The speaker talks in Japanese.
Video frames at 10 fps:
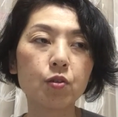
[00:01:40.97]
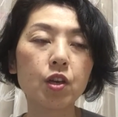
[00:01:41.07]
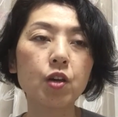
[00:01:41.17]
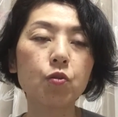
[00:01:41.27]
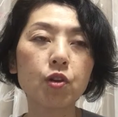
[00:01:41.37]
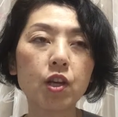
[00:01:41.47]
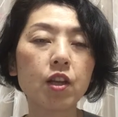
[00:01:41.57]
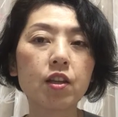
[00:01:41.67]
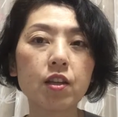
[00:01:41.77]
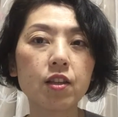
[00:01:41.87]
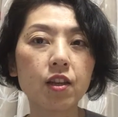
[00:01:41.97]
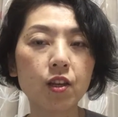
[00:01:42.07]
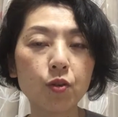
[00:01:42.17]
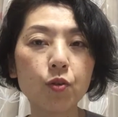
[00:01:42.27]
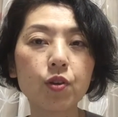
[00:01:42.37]
結構綺麗なんだけ
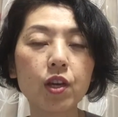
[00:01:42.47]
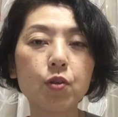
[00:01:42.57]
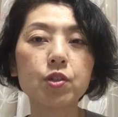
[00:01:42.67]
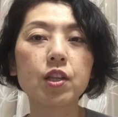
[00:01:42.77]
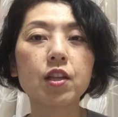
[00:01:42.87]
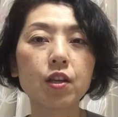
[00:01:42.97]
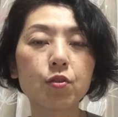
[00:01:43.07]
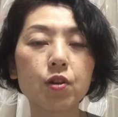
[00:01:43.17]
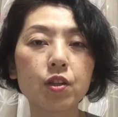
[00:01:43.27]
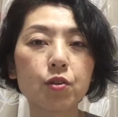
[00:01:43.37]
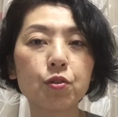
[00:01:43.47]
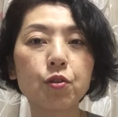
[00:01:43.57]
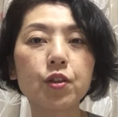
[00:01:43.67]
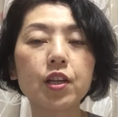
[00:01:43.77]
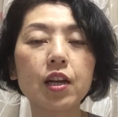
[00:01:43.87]
ど結婚してないとかっていう
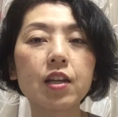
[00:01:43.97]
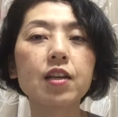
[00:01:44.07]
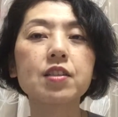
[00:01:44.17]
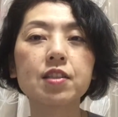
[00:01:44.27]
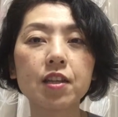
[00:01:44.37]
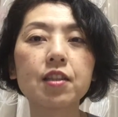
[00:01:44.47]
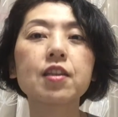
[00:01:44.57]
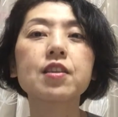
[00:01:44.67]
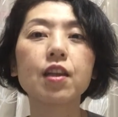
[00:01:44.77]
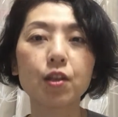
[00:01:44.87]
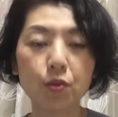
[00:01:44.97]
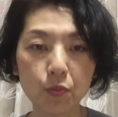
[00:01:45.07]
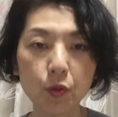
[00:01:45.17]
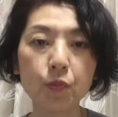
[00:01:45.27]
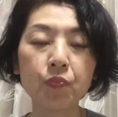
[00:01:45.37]
人にありがちなんですけれど
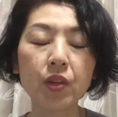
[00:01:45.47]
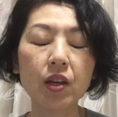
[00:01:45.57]
も、